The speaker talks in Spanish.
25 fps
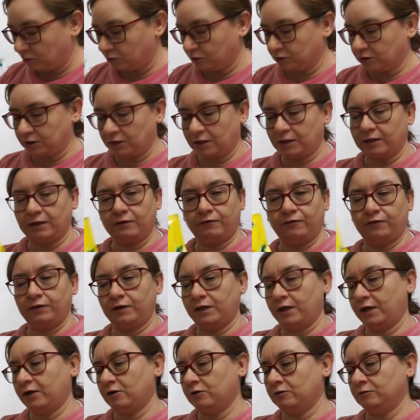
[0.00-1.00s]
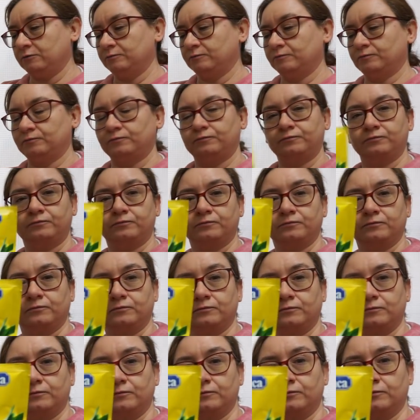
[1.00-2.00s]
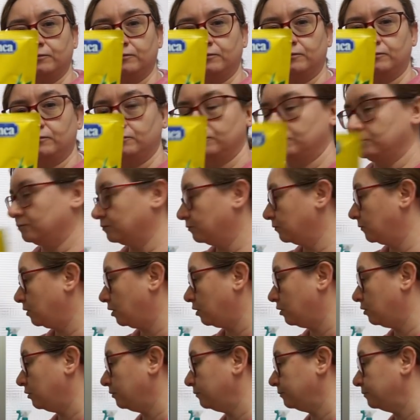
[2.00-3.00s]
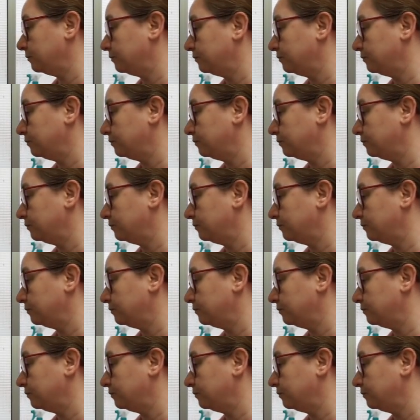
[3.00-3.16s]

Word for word: otra de fideo Dos.